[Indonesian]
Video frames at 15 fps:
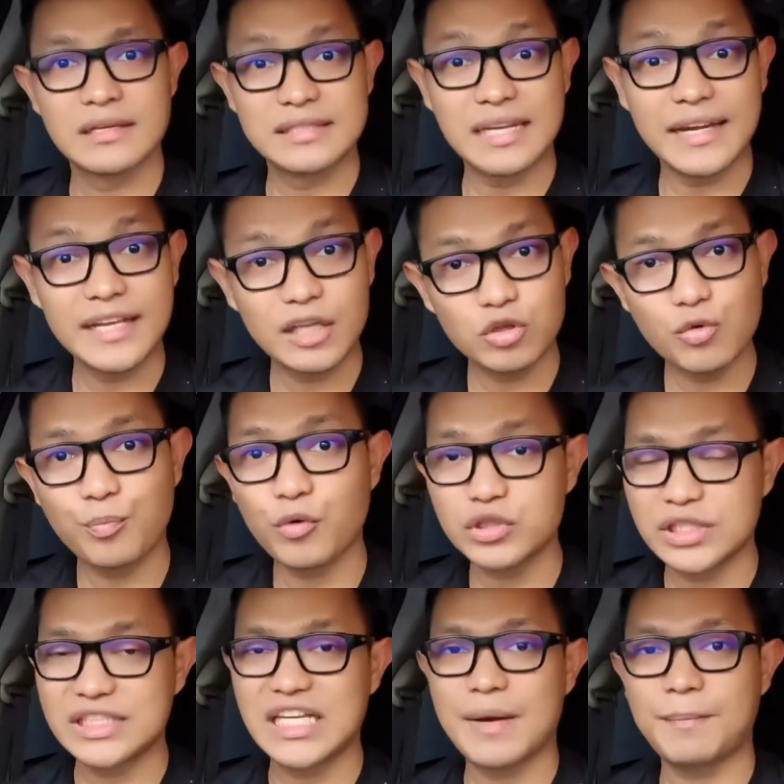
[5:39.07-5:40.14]
jadi itu
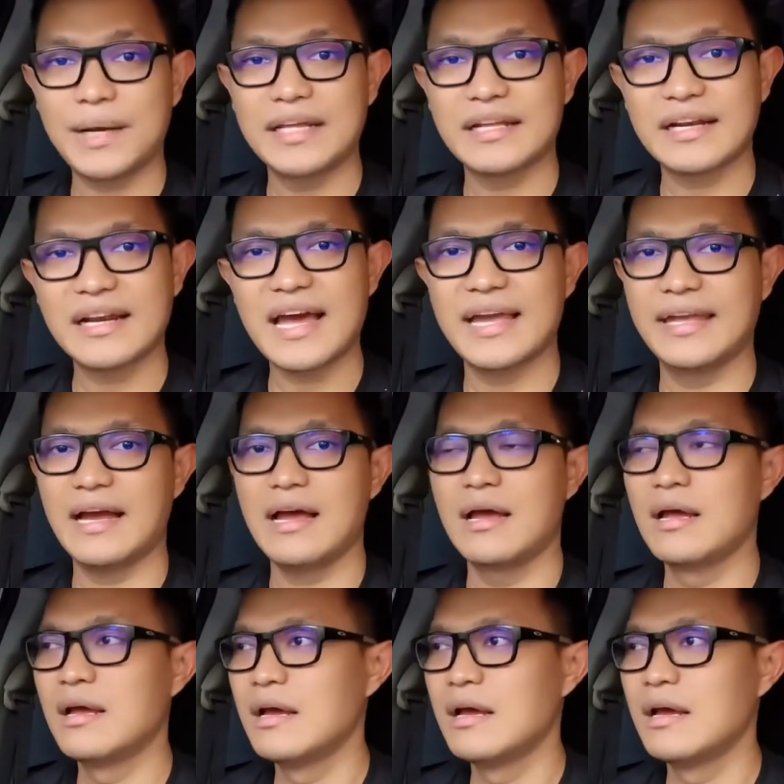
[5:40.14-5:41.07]
posisi yang paling rendah ya